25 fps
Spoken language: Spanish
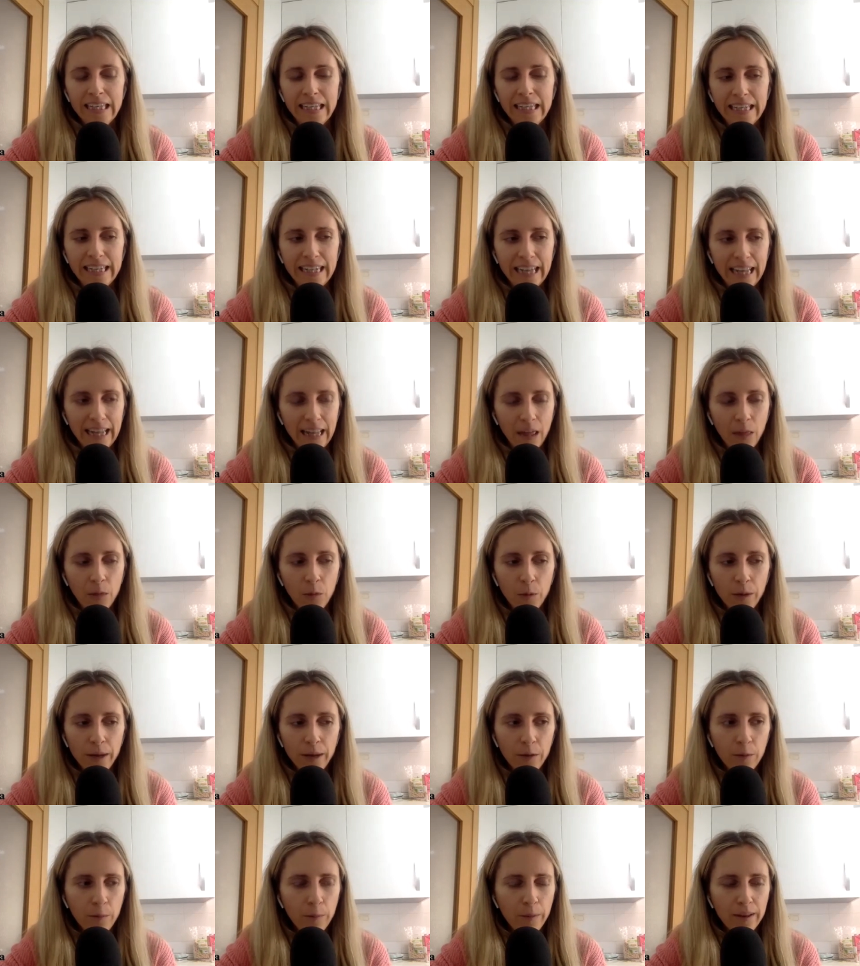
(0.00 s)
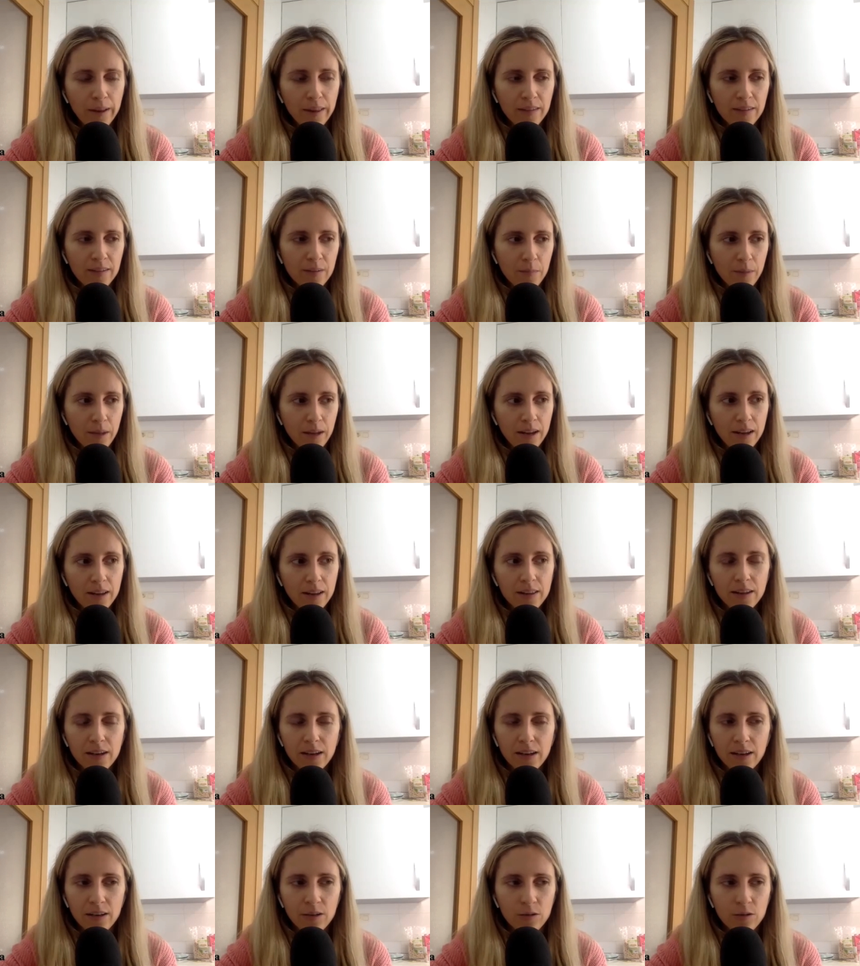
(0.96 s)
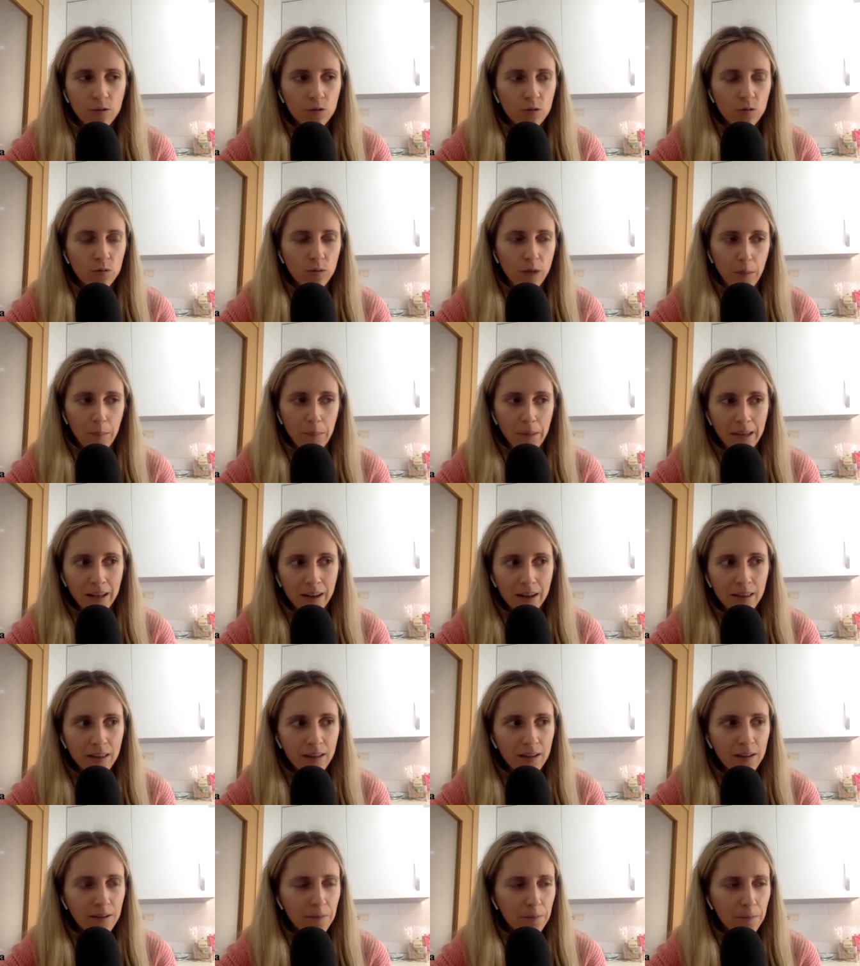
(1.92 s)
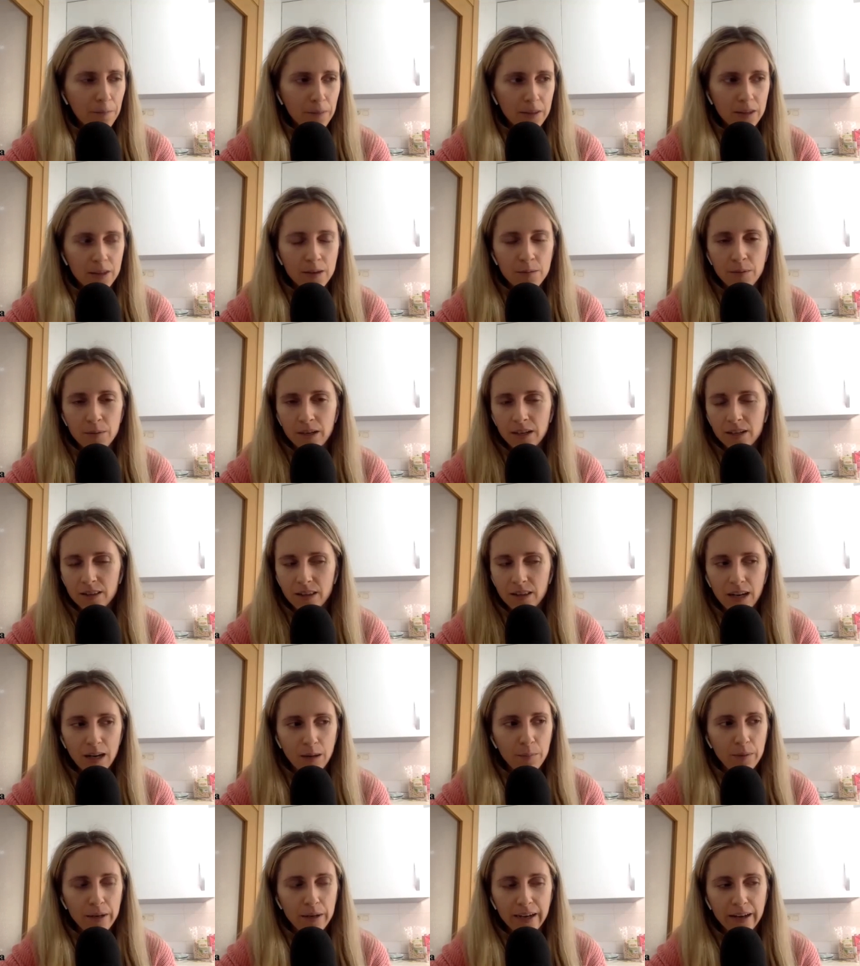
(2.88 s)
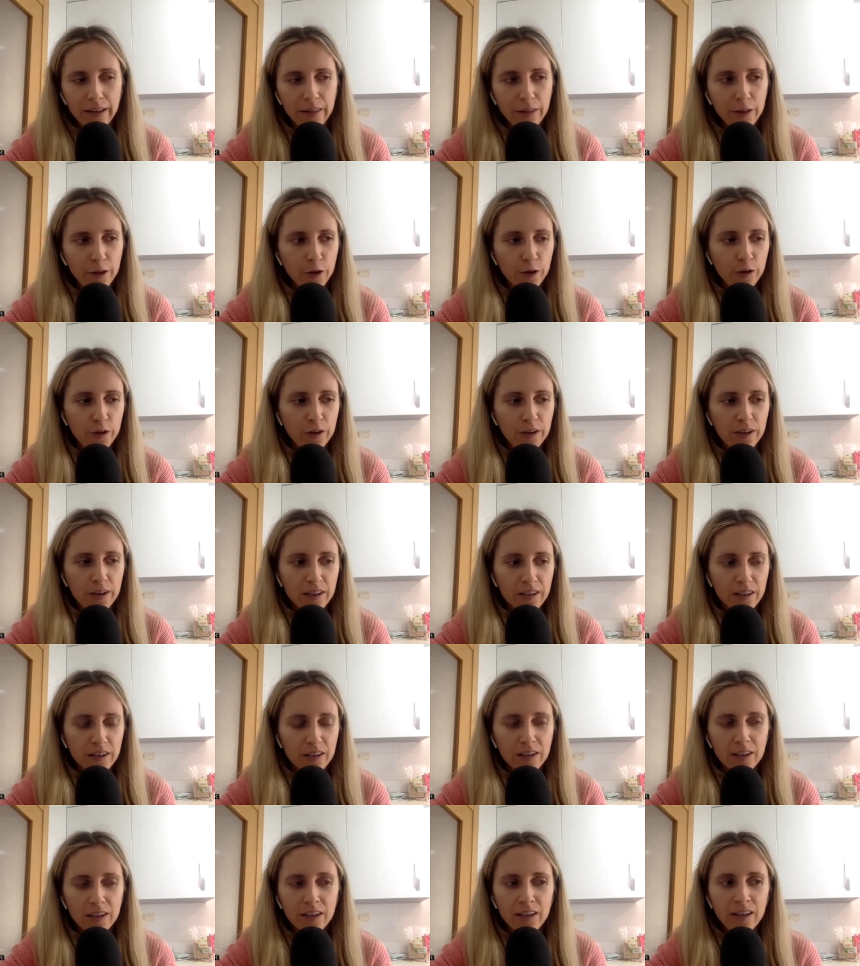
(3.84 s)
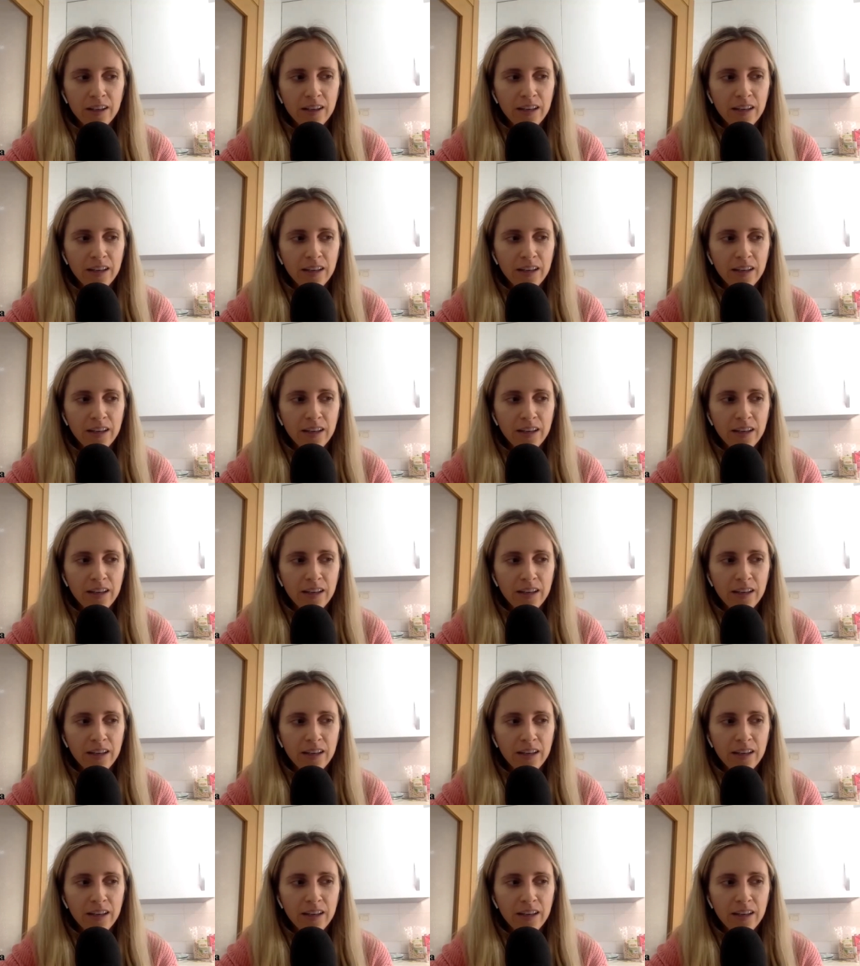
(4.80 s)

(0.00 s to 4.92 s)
Y nada, duré un par de semanas y dije, esto es una mierda y me quité la aplicación y,